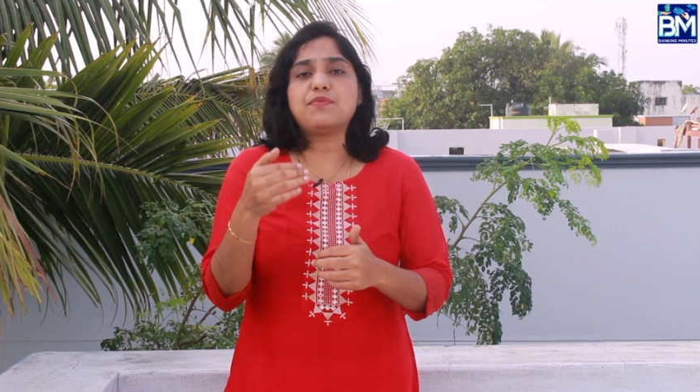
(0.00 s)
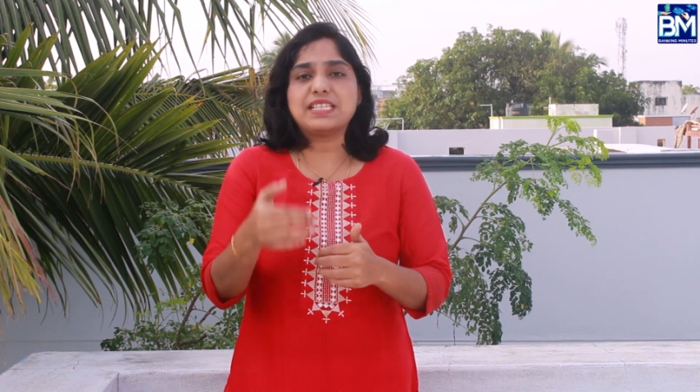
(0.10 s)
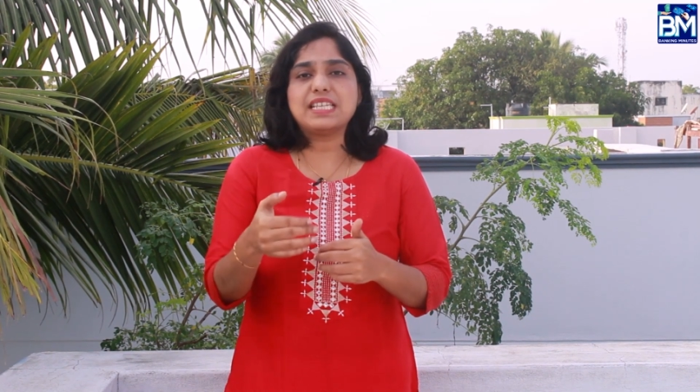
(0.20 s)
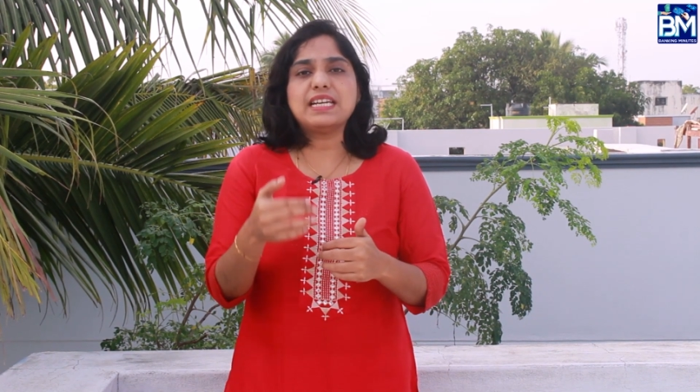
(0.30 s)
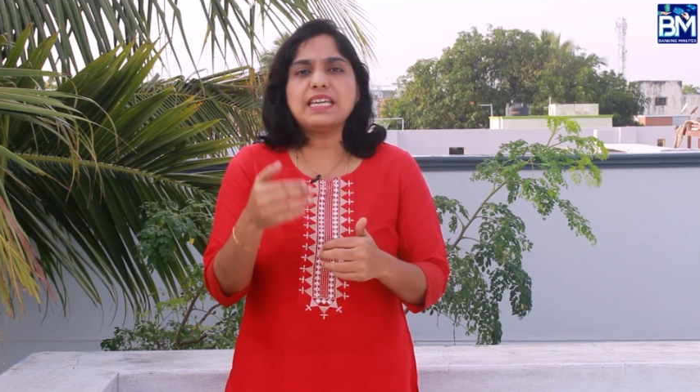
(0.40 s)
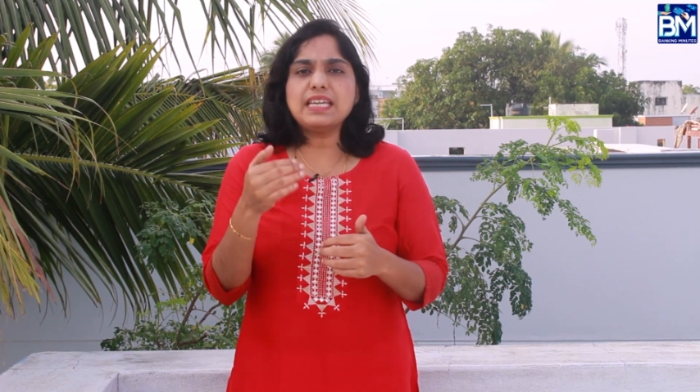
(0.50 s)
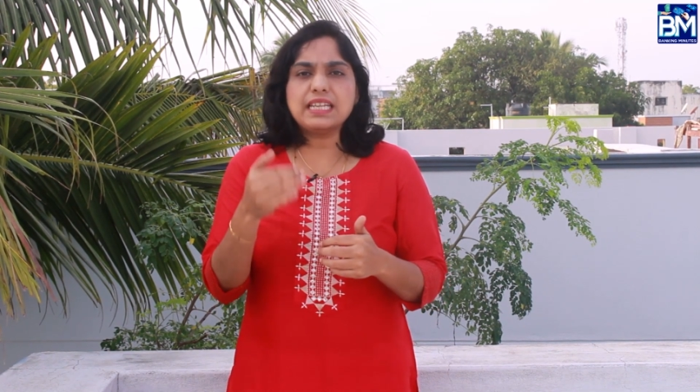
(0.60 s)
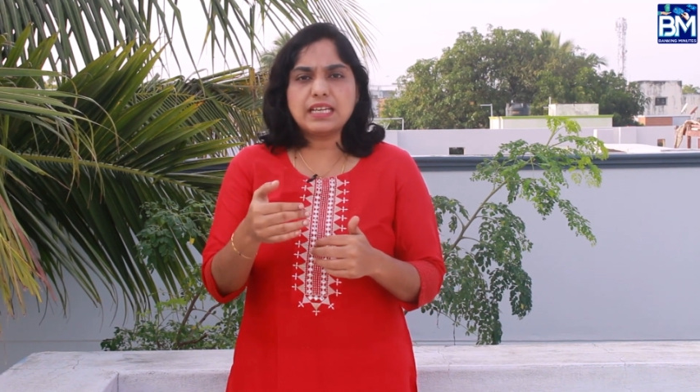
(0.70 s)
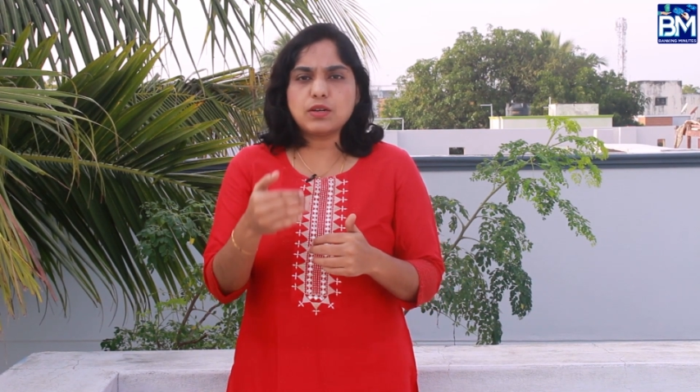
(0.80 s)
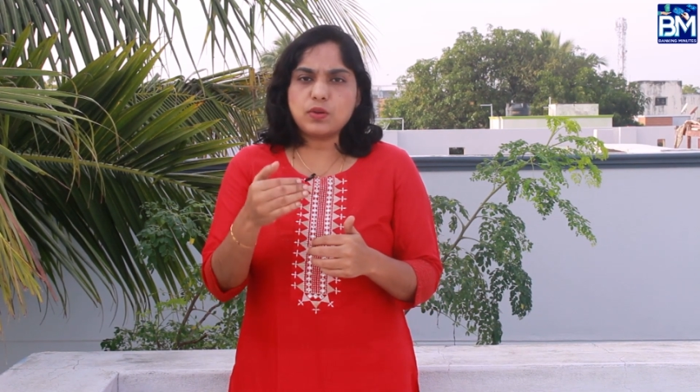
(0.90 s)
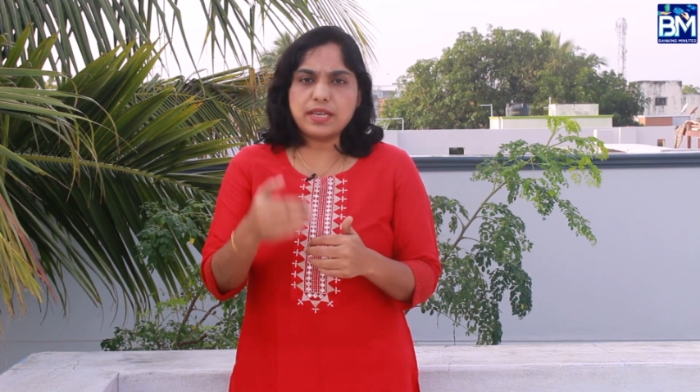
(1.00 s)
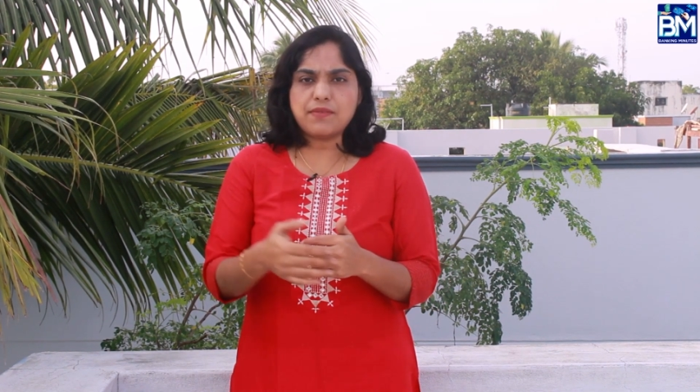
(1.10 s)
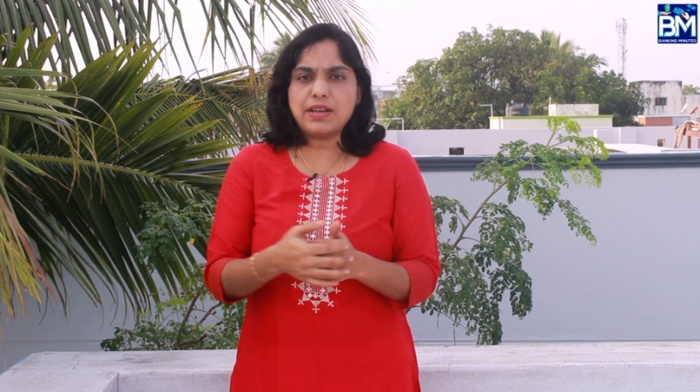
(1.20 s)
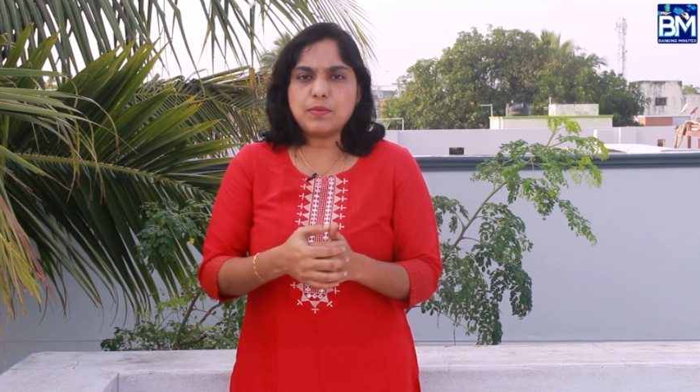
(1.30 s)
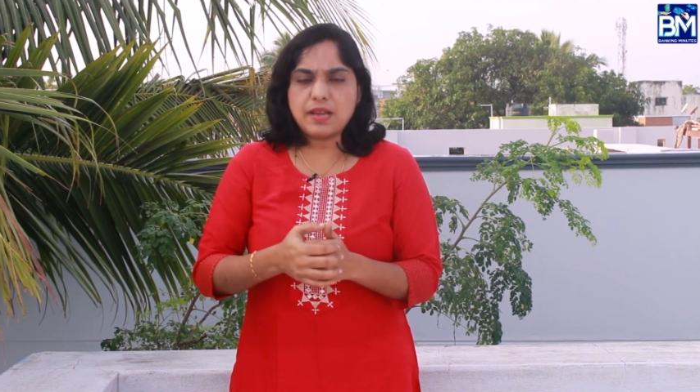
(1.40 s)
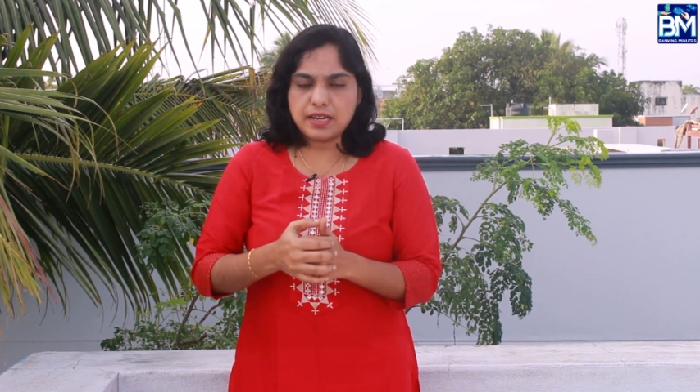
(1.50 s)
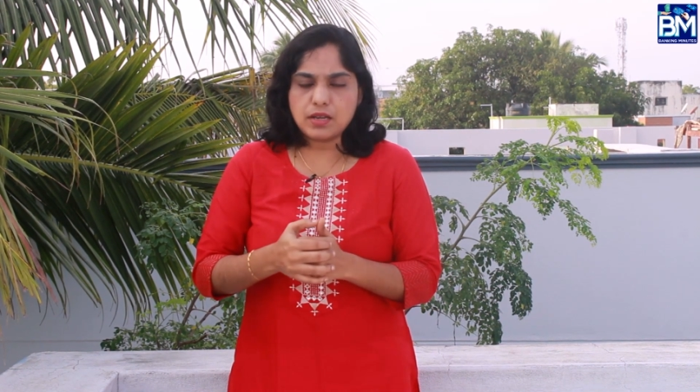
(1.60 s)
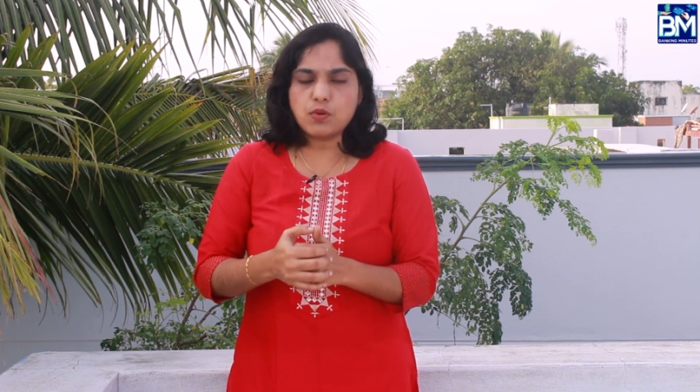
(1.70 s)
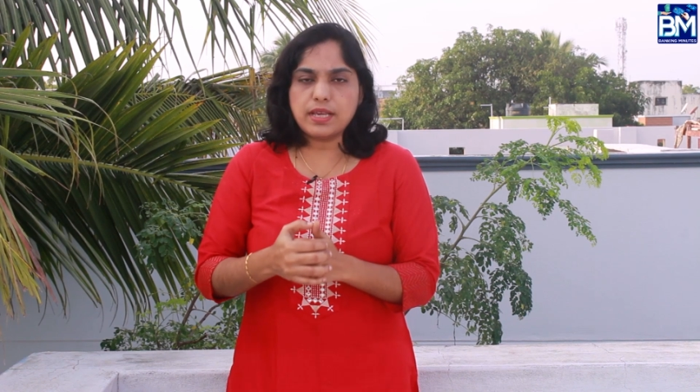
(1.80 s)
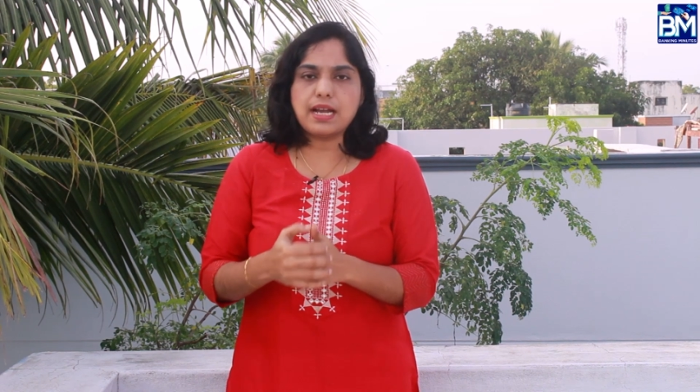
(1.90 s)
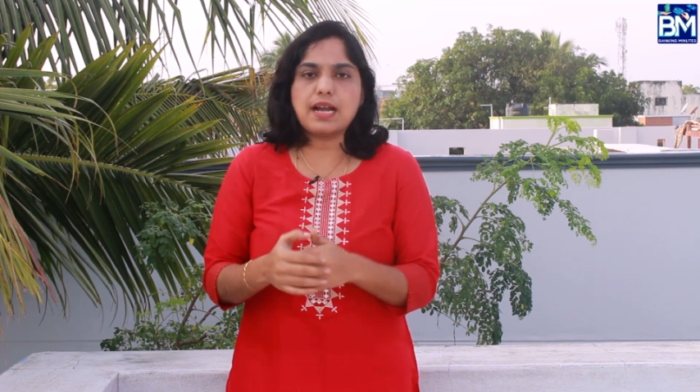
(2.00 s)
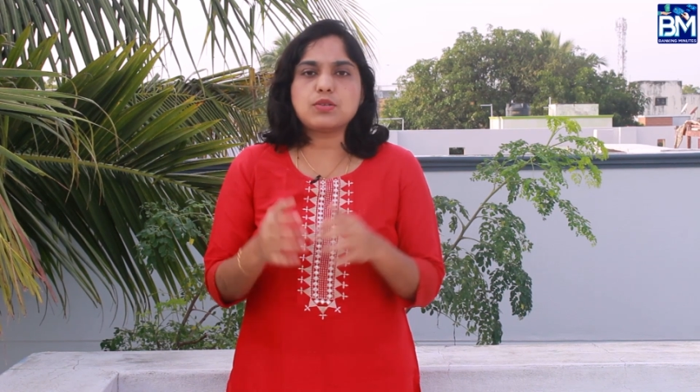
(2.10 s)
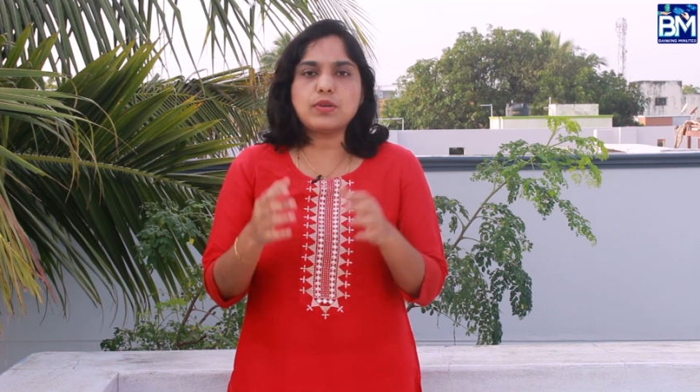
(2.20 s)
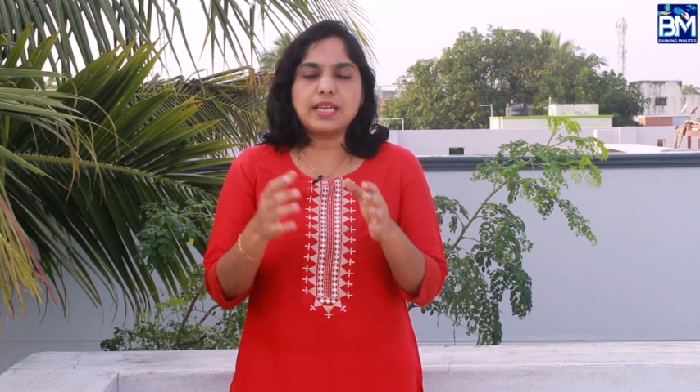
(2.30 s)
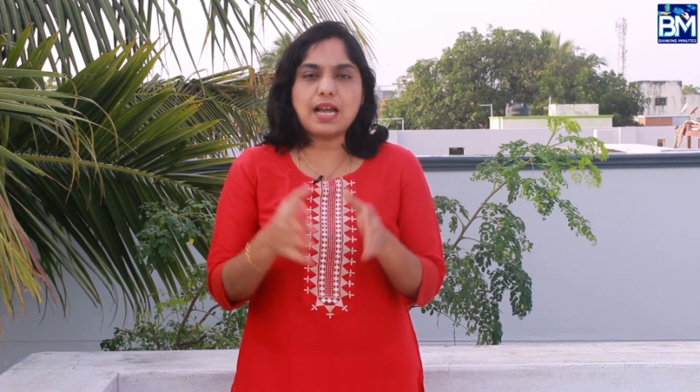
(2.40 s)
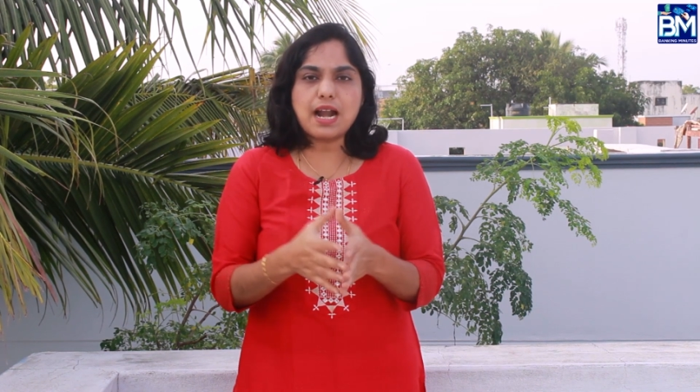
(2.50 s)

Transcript: ஃபெசிலிட்டி இருக்கக்கூடிய அவைலபிளாக இருக்கக்கூடிய கார்டு ஸோ இந்த